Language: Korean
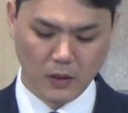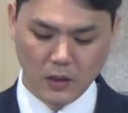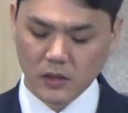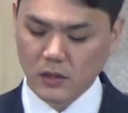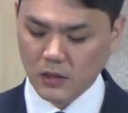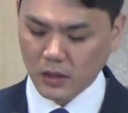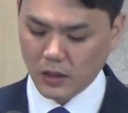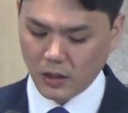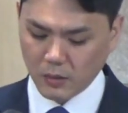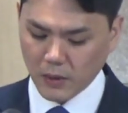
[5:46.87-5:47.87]
실제
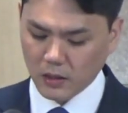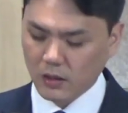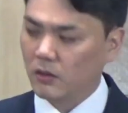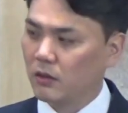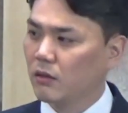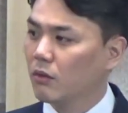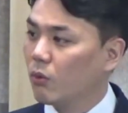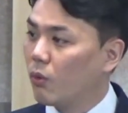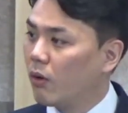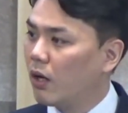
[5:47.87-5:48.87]
이 이방인,
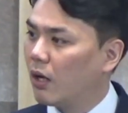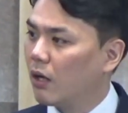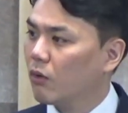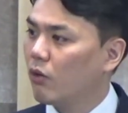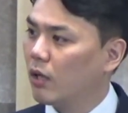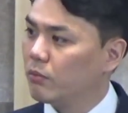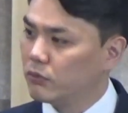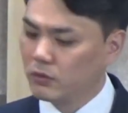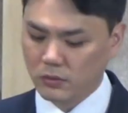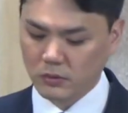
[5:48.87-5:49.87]
고아,
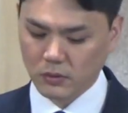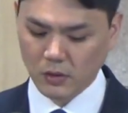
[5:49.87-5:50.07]
과부는